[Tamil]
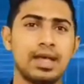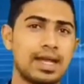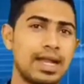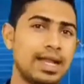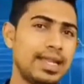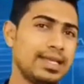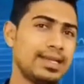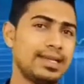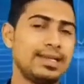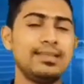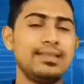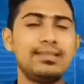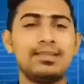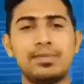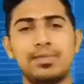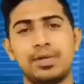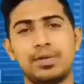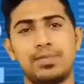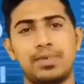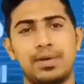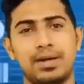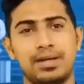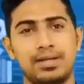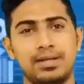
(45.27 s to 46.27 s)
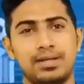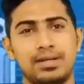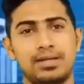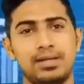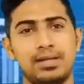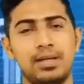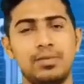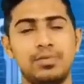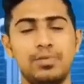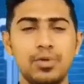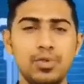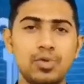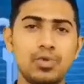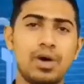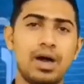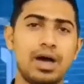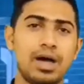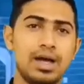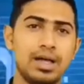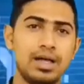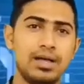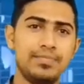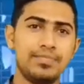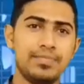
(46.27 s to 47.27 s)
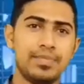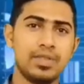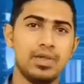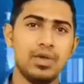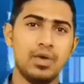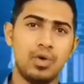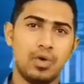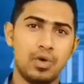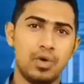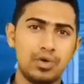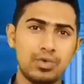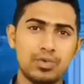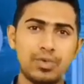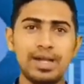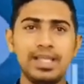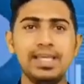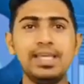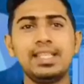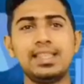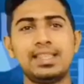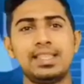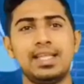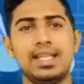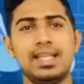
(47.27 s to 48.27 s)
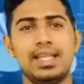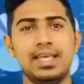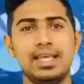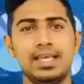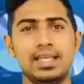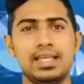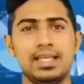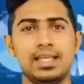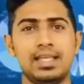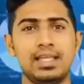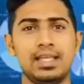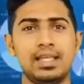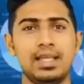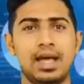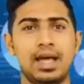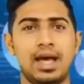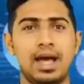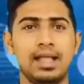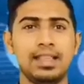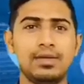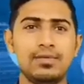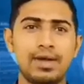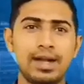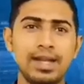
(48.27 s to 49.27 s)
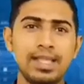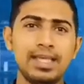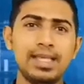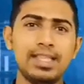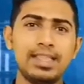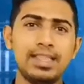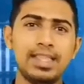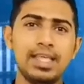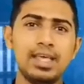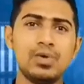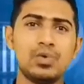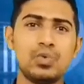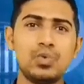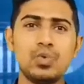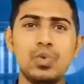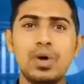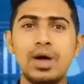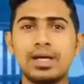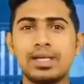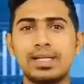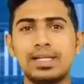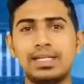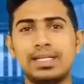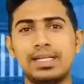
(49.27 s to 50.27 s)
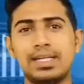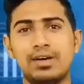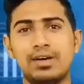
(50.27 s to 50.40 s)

கணக்கீடு சமன்பாடு பொதுவாக ஒரு வணிகத்திலே அந்த வணிகத்தை உருவாக்கின்ற